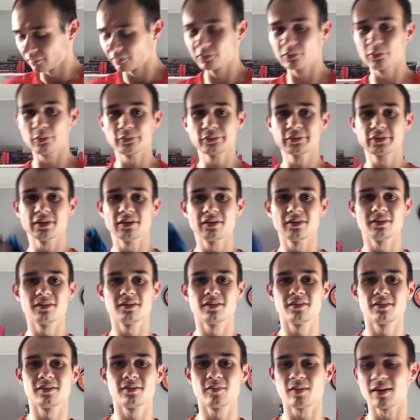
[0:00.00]
Donc
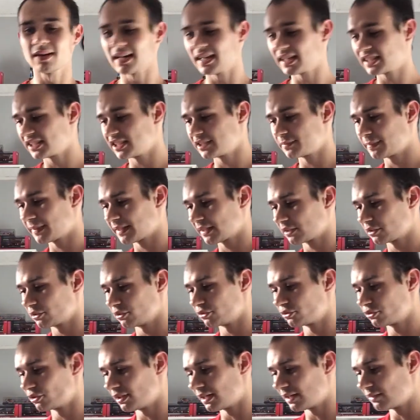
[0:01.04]
euh, voilà, j'espère que
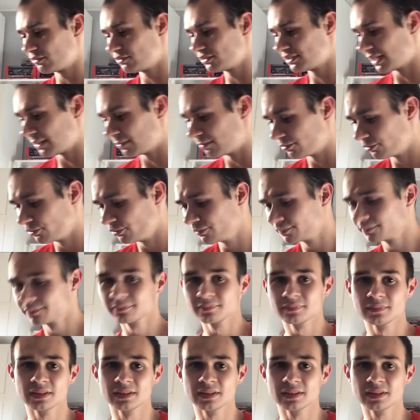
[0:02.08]
cela vous a plu.